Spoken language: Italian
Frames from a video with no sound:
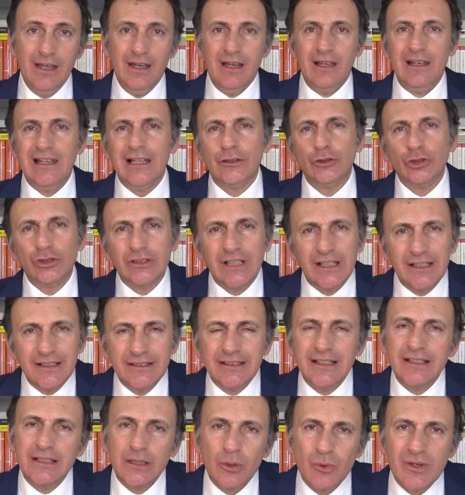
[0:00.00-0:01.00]
La
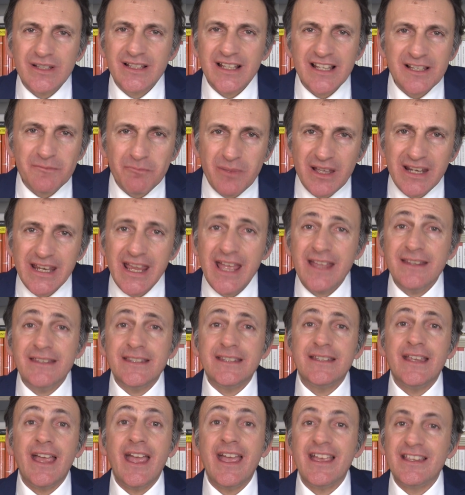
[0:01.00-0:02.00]
totalità di queste
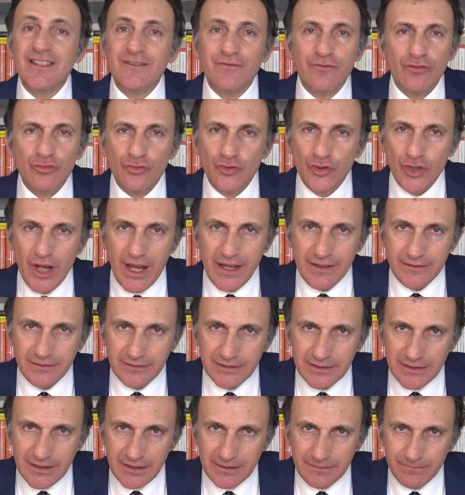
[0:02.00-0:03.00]
esperienze è
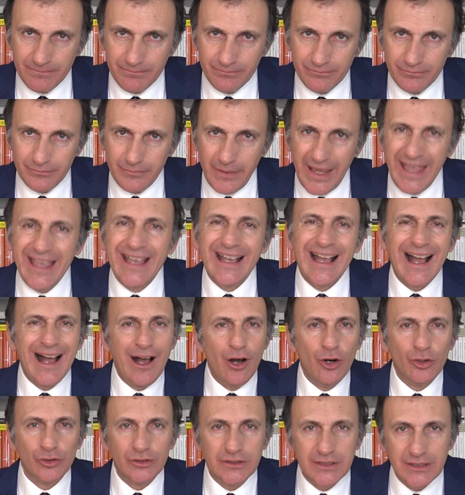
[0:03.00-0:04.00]
sfuggente, è
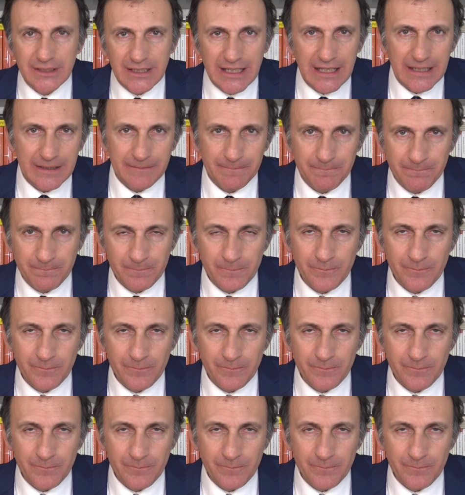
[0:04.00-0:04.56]
caotica,